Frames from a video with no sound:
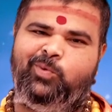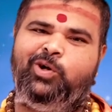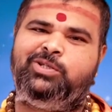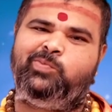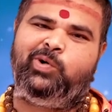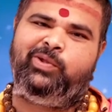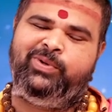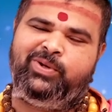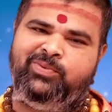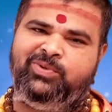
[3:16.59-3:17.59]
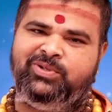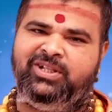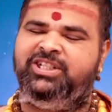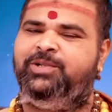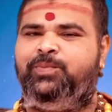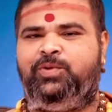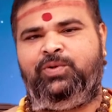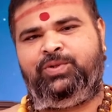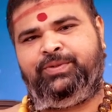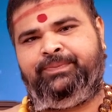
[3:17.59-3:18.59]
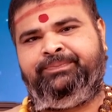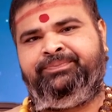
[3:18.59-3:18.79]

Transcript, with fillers: మోసపోవడం ఎక్కువ ఉంటుందని చెప్పుకోవచ్చు